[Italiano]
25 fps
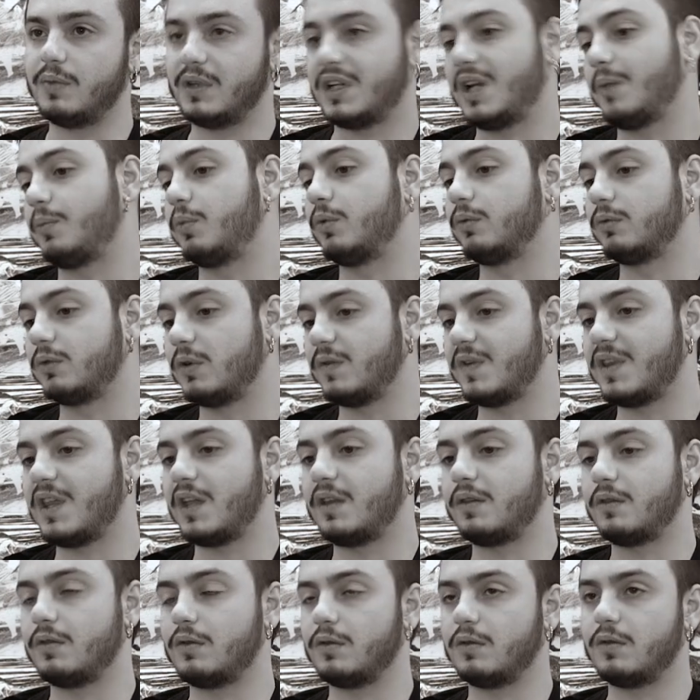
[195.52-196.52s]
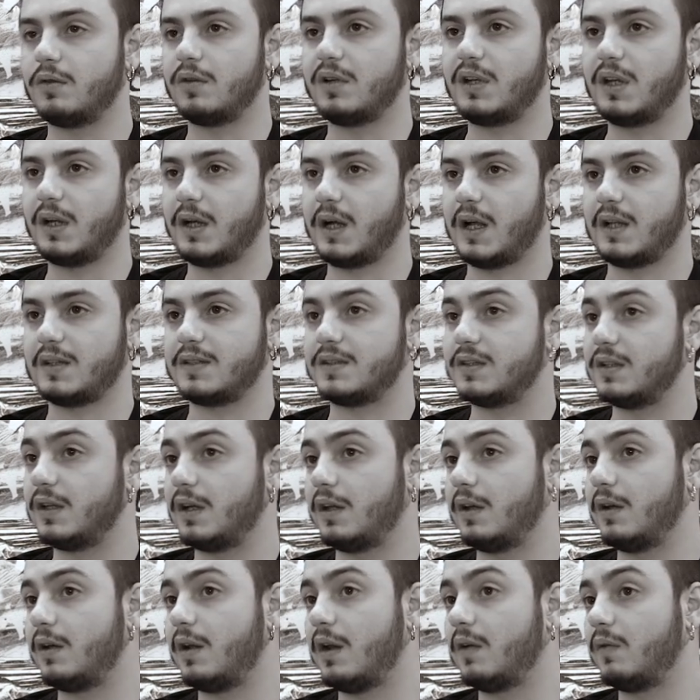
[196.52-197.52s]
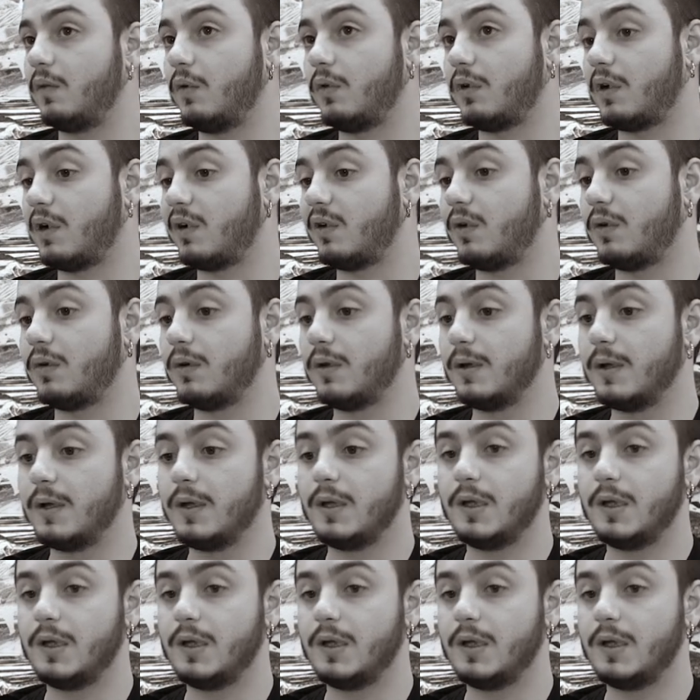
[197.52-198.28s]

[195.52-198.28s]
perché appunto vedendo i ragazzi che lavorano